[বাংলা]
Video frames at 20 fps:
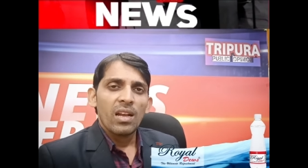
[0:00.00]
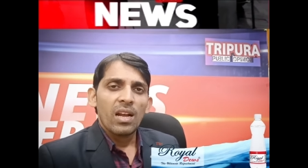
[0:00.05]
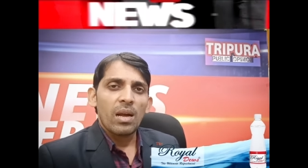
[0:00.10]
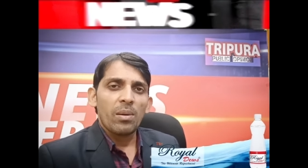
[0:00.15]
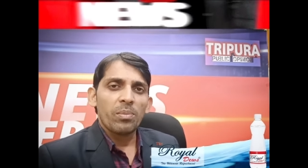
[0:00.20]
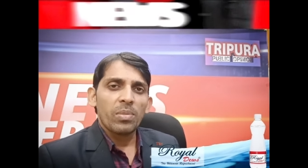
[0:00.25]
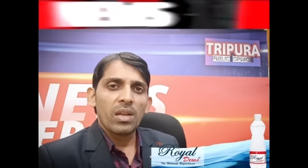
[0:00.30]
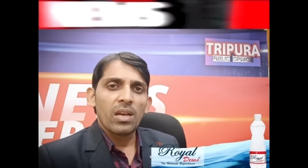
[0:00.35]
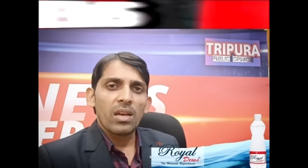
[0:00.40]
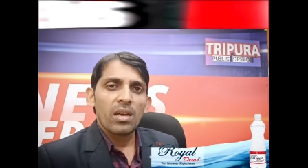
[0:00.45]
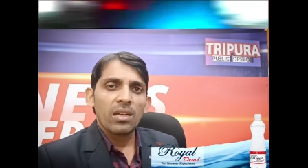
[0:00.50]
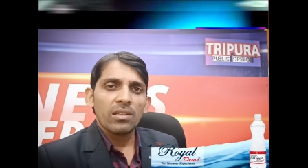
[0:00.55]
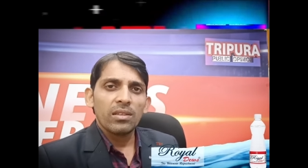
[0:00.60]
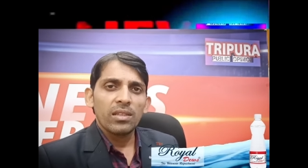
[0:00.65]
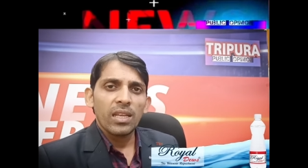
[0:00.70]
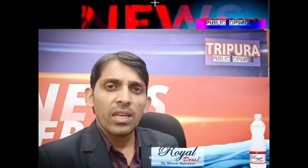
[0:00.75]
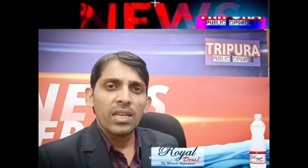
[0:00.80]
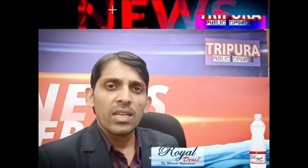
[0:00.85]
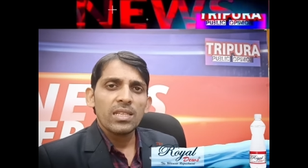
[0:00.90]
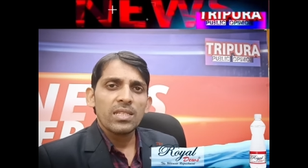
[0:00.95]
আমরা
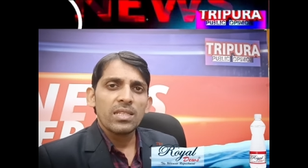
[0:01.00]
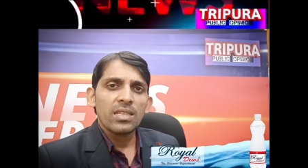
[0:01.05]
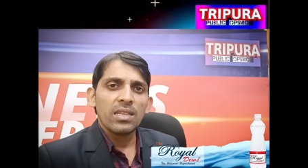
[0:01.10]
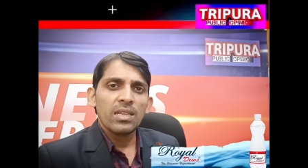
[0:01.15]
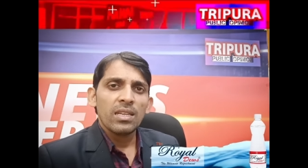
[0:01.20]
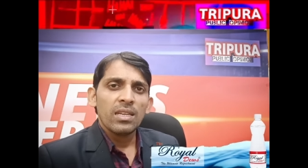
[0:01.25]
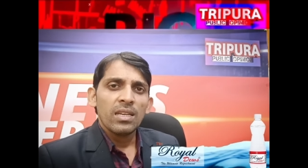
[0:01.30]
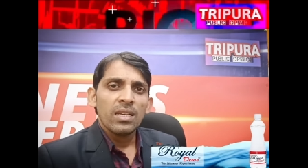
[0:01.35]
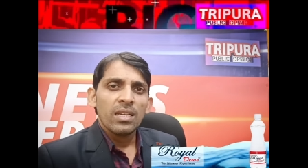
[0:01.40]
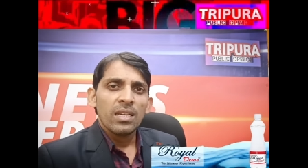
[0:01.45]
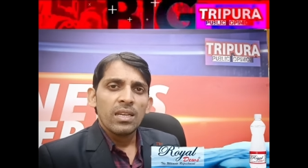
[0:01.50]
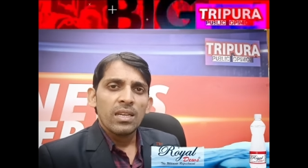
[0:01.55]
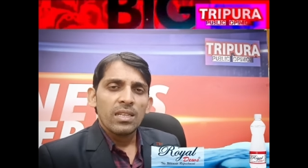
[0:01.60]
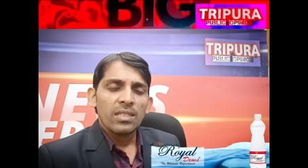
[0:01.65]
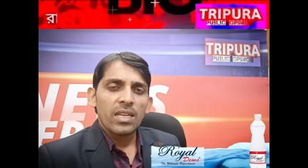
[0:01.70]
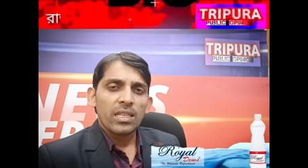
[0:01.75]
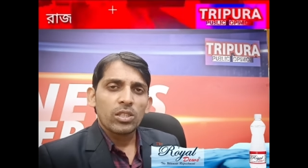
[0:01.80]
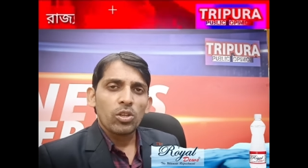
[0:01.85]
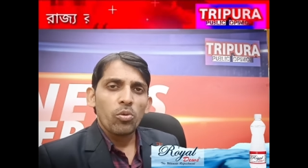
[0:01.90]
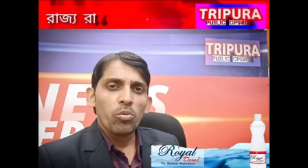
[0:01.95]
দেখেছি
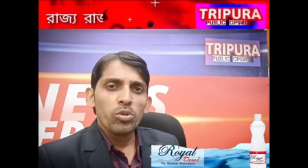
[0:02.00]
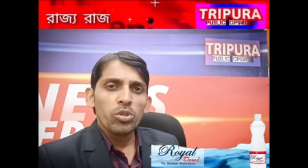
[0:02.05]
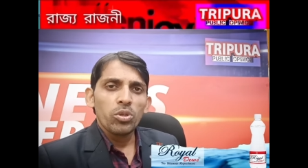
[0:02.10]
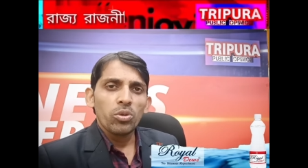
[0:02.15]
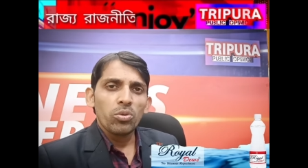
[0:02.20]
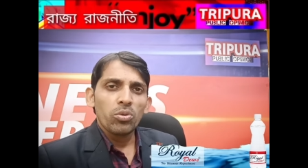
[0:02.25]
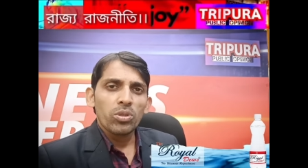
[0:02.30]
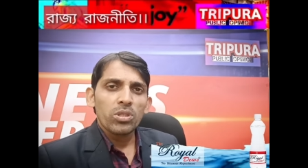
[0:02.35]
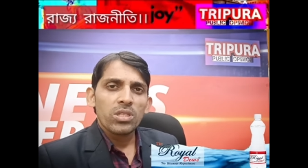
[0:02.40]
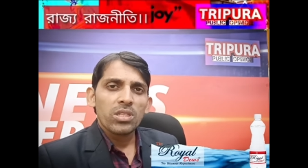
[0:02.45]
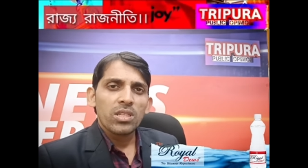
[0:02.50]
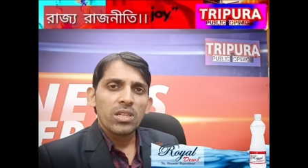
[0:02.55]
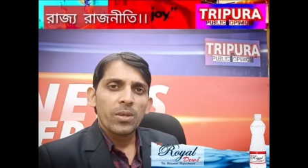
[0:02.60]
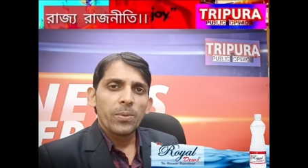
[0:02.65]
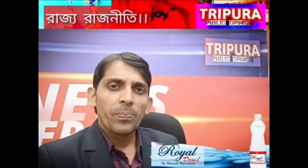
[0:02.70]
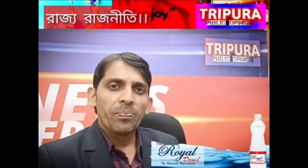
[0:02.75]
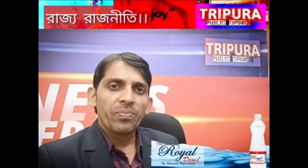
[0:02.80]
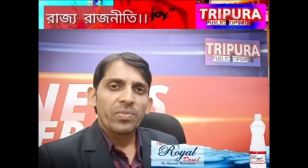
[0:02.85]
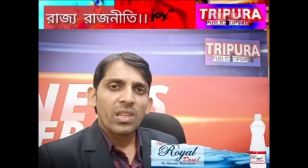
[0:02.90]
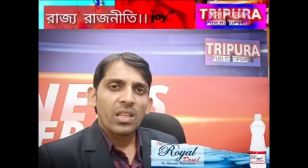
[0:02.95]
যে একটা অভিযোগ উঠছে
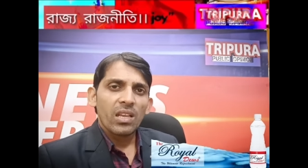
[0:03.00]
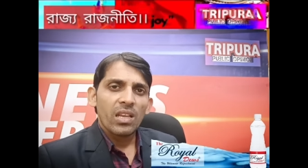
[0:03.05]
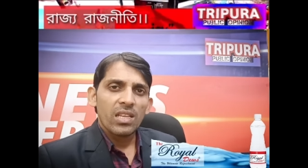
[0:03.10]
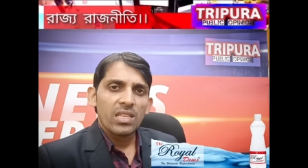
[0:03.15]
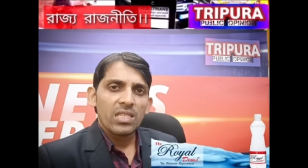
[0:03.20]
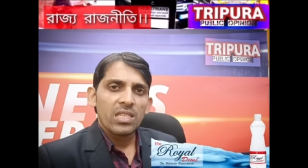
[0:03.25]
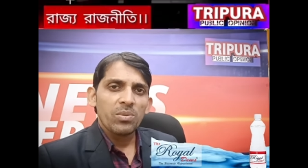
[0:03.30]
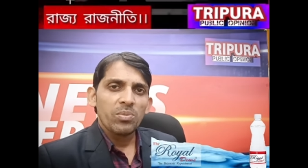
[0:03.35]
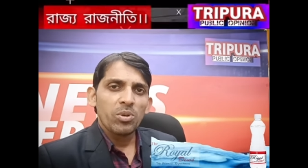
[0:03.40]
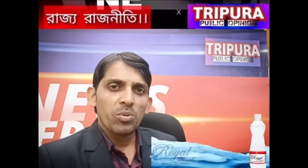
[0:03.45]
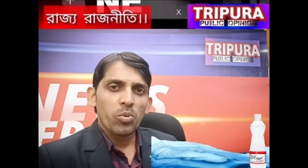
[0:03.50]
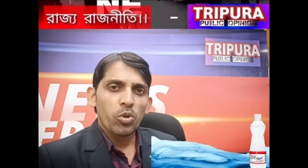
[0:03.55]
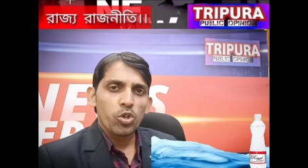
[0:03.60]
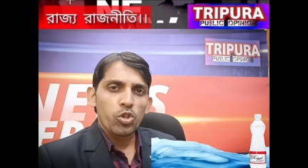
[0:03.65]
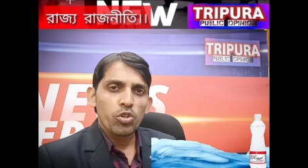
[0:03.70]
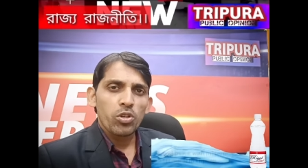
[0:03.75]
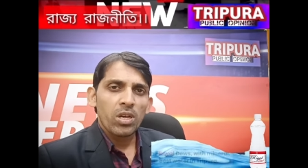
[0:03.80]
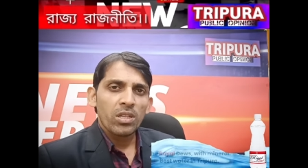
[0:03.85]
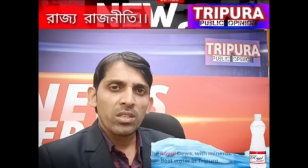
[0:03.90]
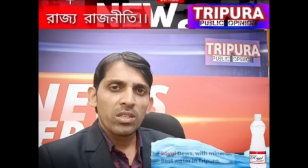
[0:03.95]
এসডিপি
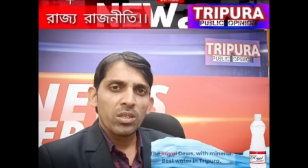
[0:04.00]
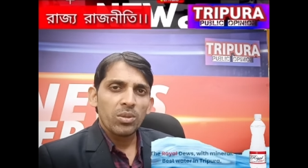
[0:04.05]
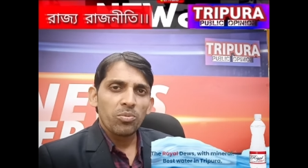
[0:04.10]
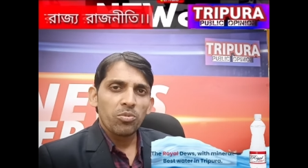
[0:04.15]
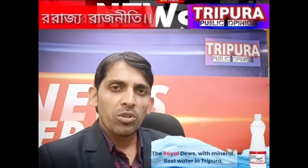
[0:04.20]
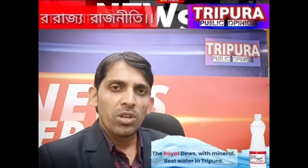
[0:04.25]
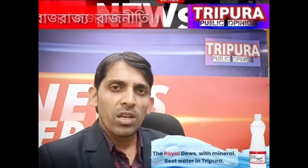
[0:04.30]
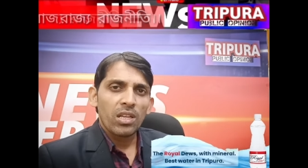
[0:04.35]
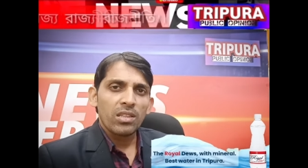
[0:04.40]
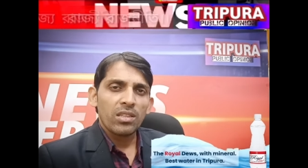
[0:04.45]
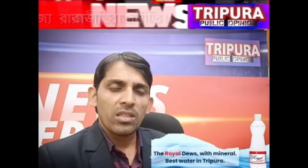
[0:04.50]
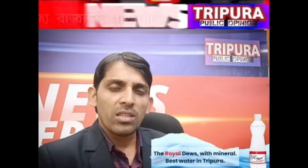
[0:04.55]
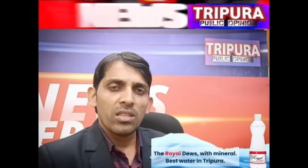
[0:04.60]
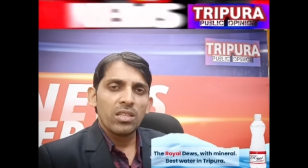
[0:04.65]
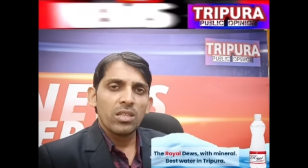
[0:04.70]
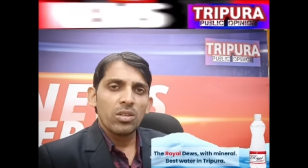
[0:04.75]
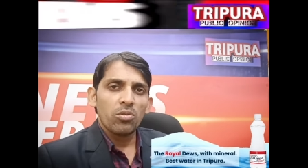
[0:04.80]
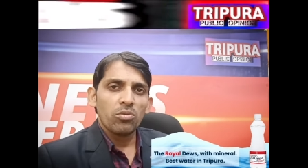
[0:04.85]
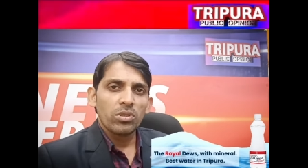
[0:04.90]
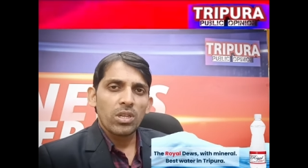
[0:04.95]
প্রসন্নকান্তি ত্রিপুরা তিনি
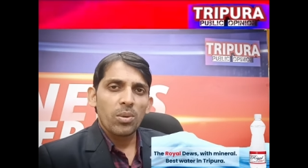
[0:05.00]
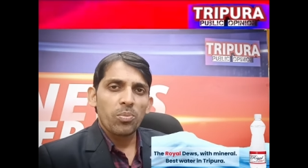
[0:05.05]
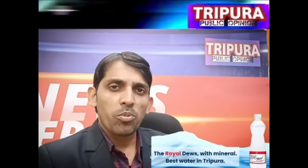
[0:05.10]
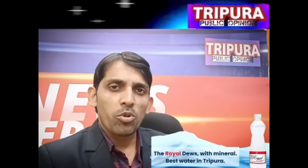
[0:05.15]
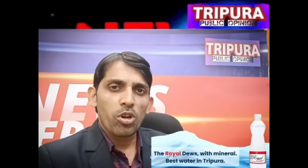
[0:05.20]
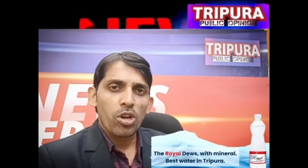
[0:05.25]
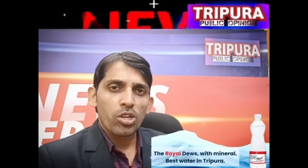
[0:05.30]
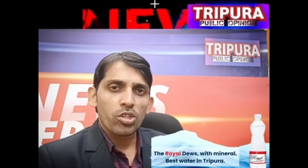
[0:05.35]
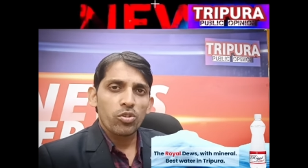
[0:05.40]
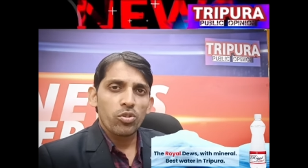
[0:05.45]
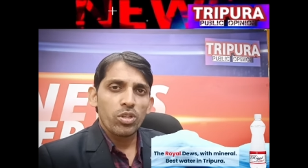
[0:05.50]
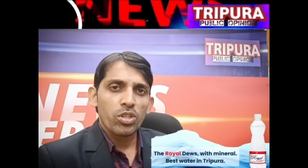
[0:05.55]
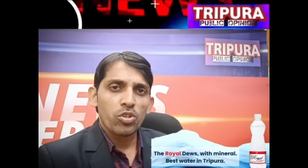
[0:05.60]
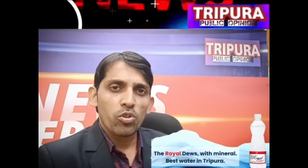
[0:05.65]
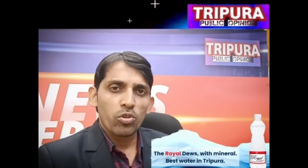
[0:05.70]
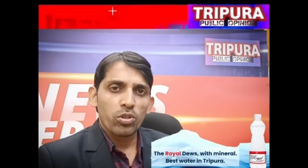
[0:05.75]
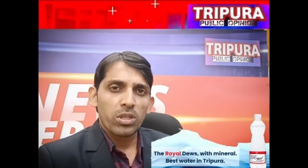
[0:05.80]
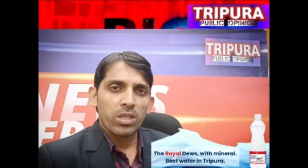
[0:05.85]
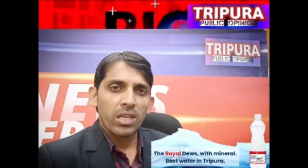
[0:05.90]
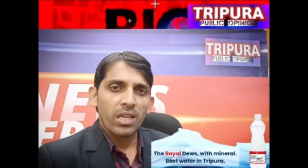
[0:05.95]
ওনার প্রশাসনিক
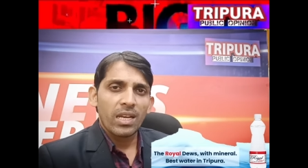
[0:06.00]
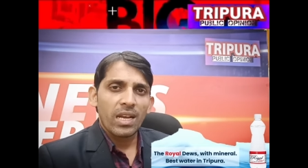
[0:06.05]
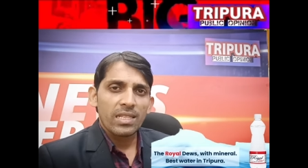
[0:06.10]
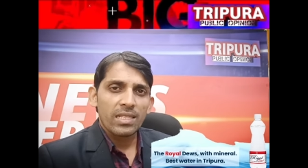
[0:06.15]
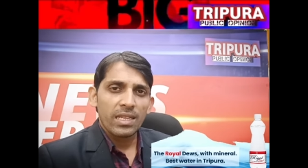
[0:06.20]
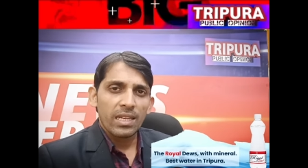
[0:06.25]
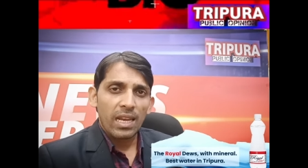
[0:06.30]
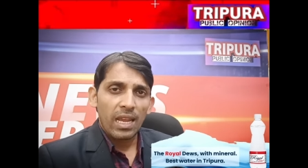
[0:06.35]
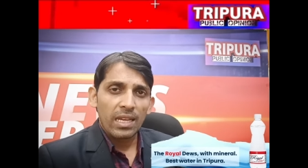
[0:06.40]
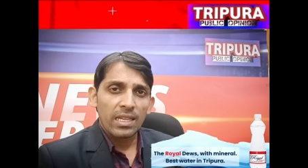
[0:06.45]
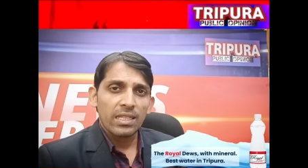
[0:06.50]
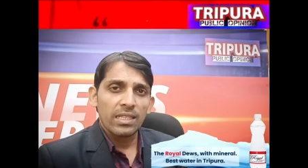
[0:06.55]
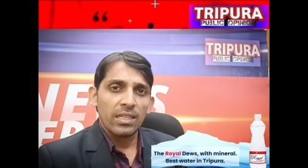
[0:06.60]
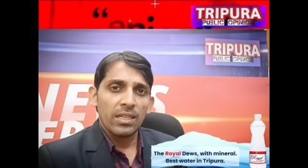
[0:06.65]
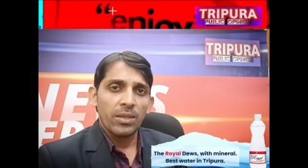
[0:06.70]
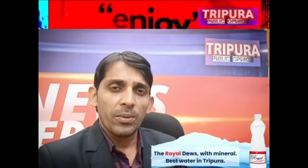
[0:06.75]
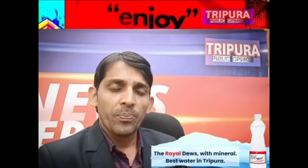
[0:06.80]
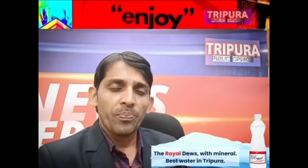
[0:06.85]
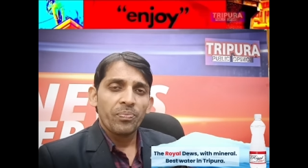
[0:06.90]
শক্তি কাজে লাগিয়ে